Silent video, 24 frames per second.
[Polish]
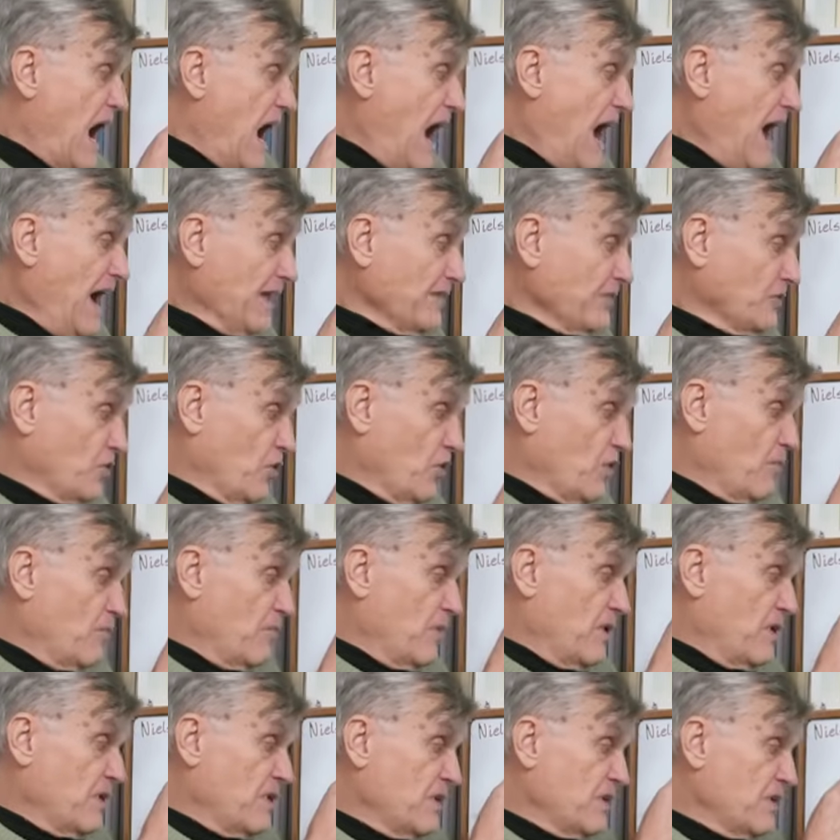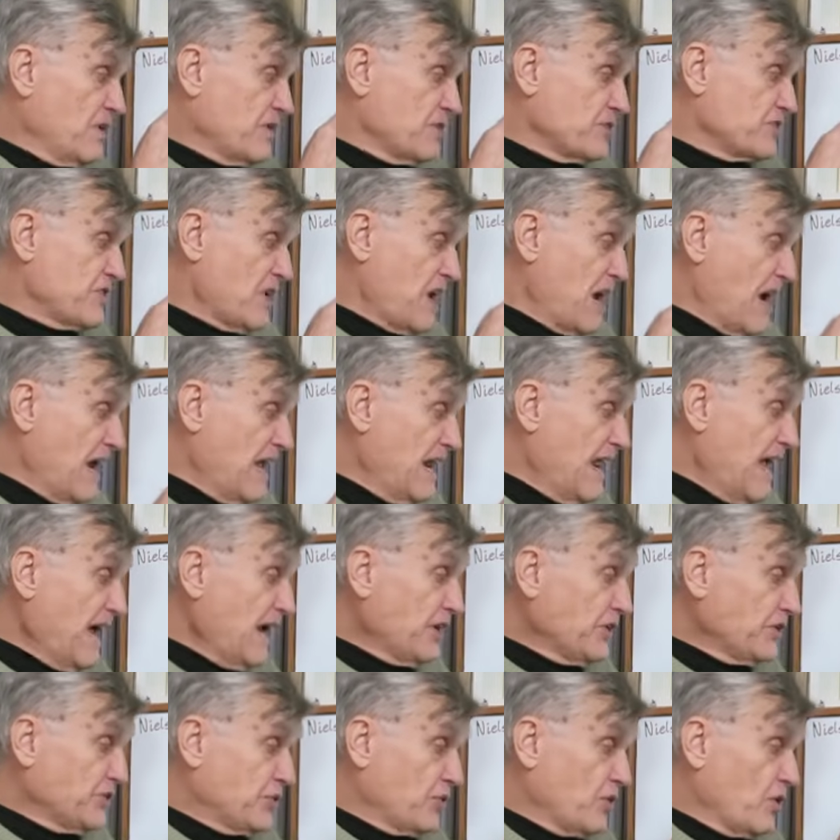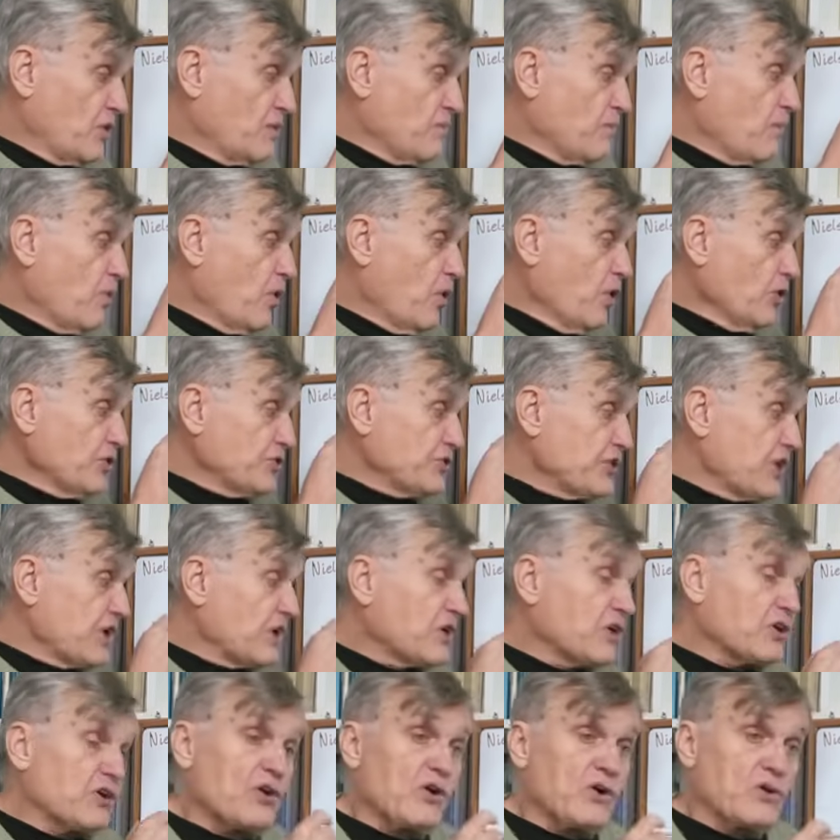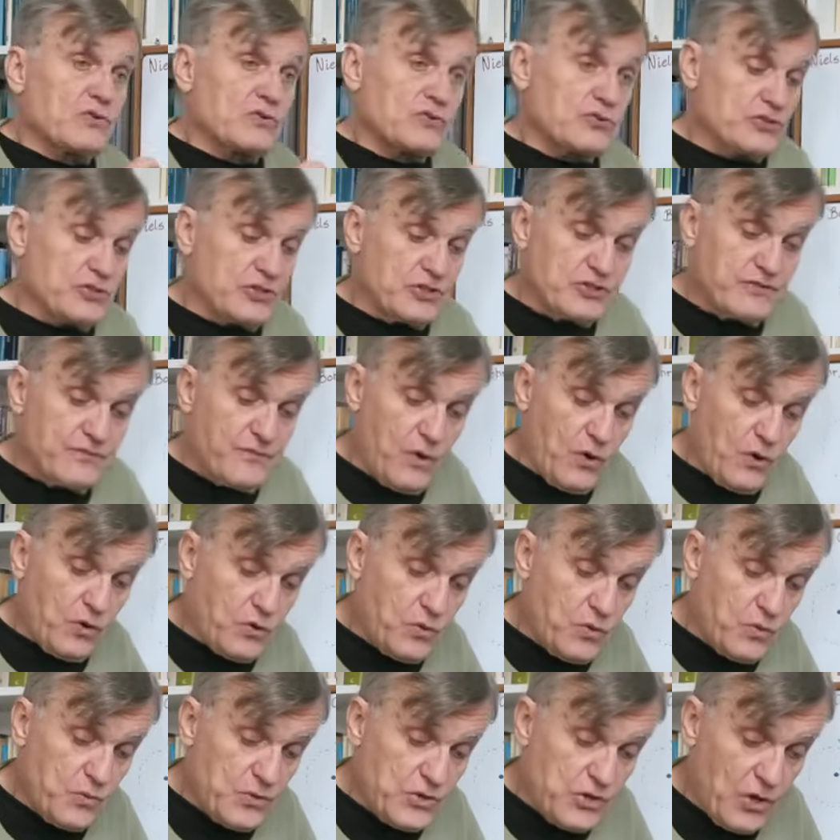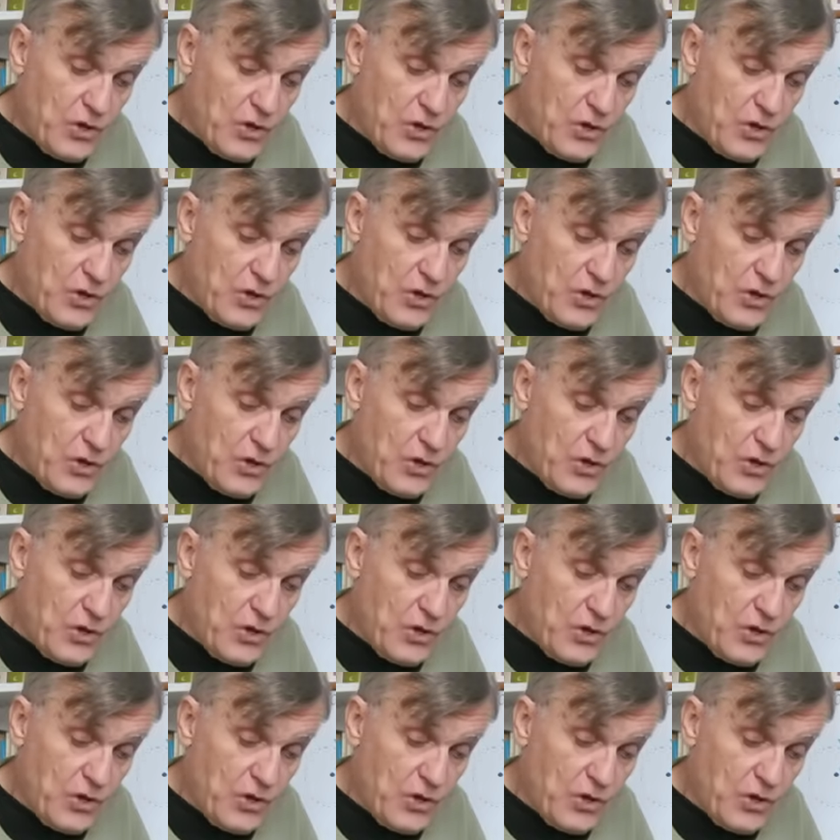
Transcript: atom że elektron może krążyć wokół